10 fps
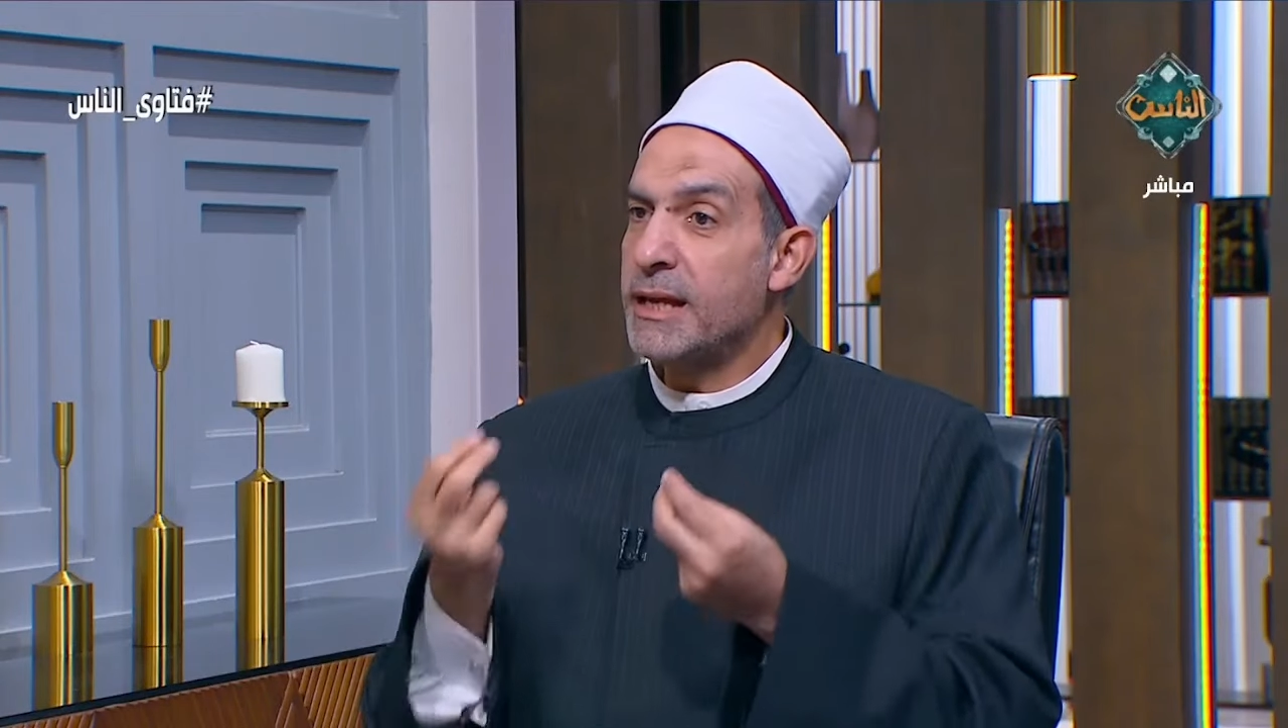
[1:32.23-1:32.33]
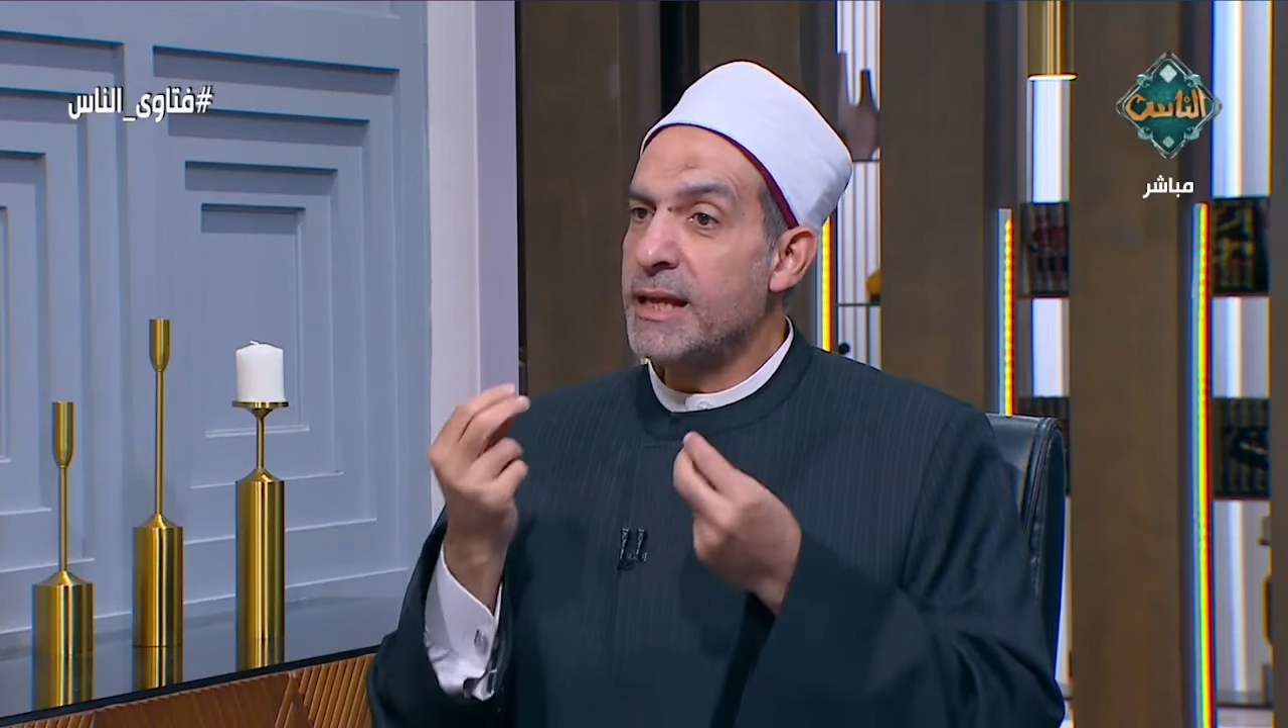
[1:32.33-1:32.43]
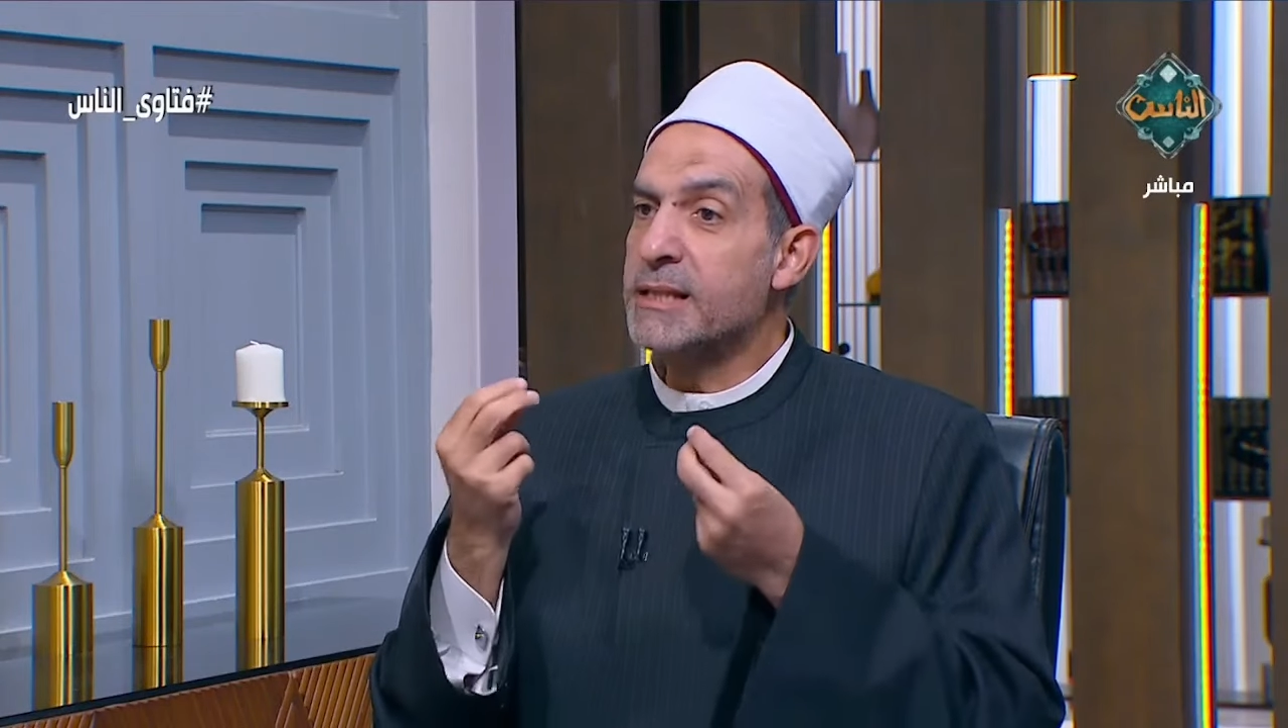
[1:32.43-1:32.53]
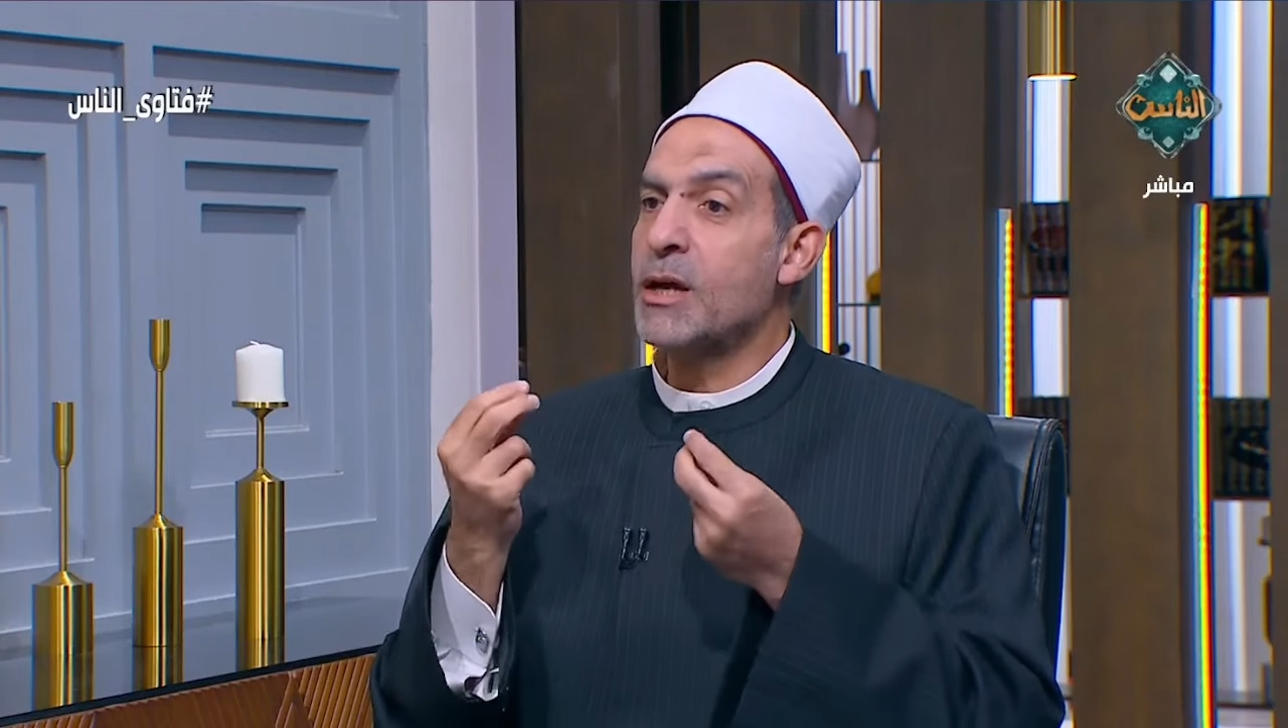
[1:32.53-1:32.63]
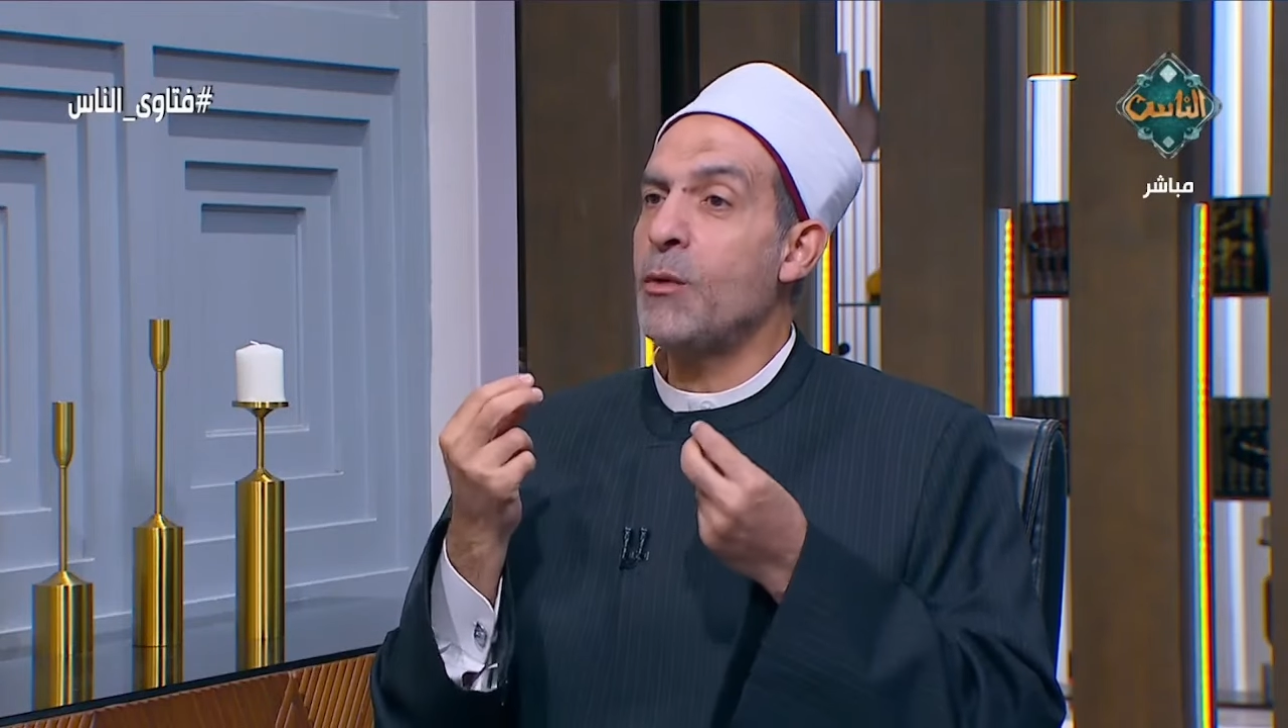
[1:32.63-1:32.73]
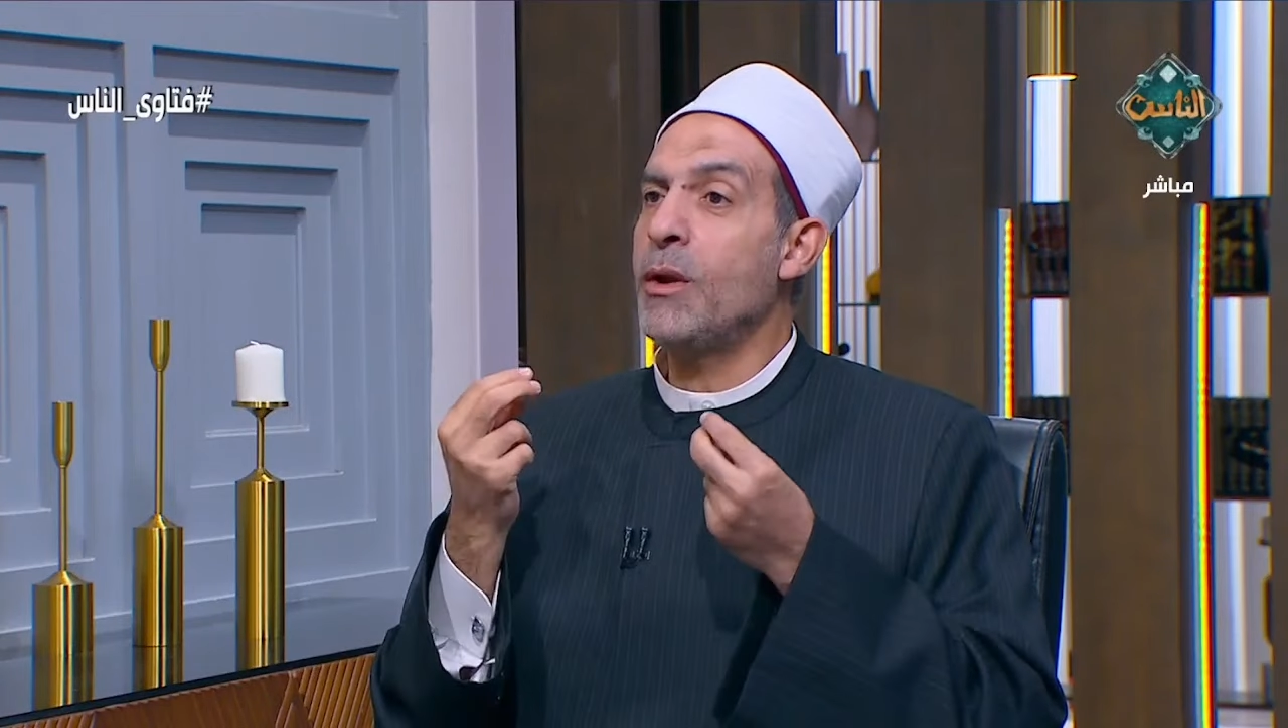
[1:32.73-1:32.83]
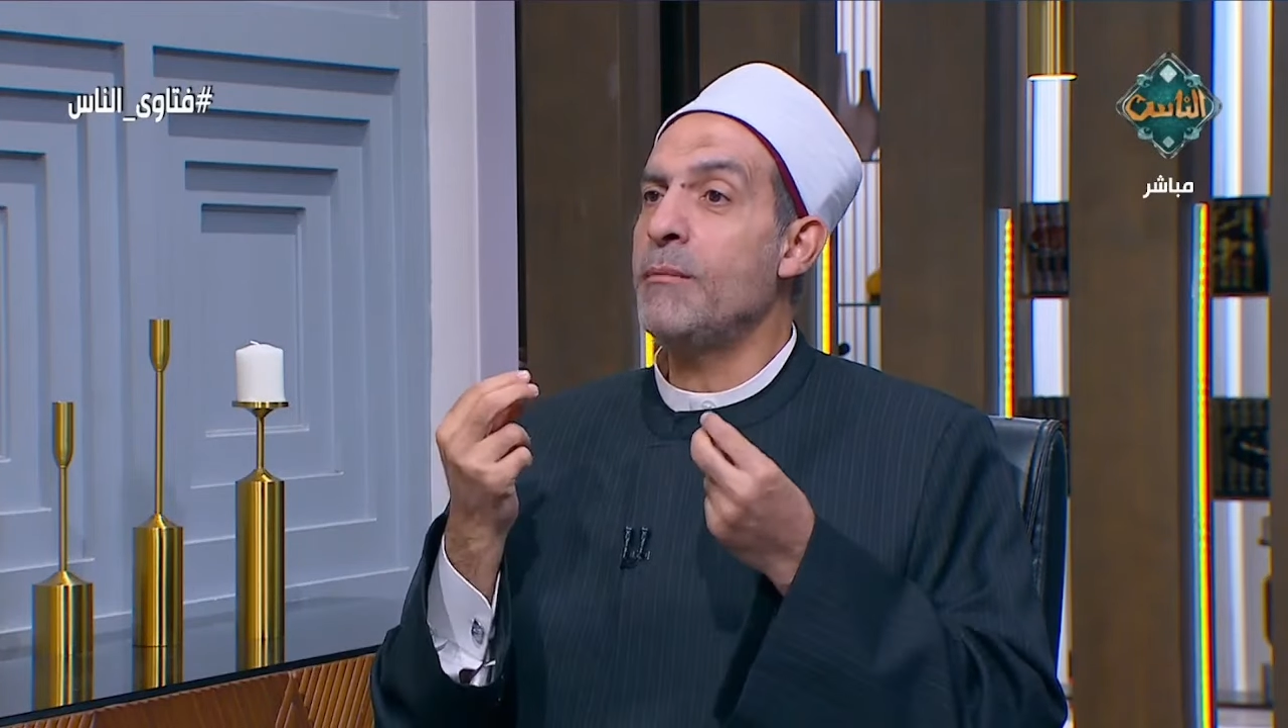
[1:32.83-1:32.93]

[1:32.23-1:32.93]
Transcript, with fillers: ليس هو